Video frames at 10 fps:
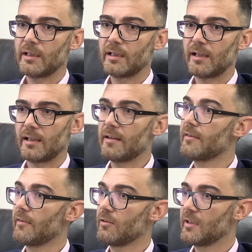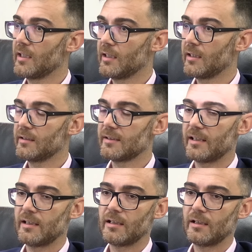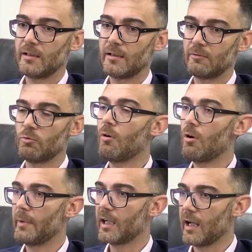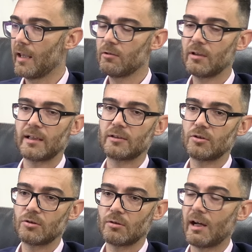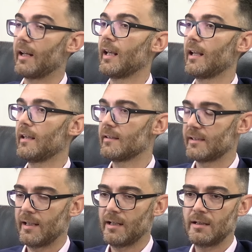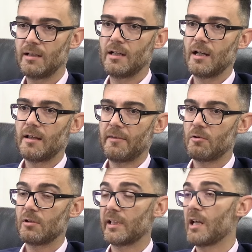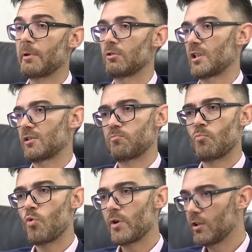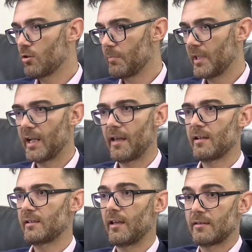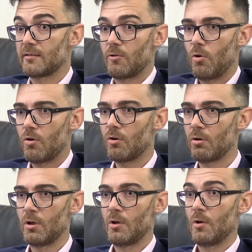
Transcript: eh, la realización de, ese nuevo mercado que tanto anhela y desea la ciudadanía, pero otras muy complicadas y que desde luego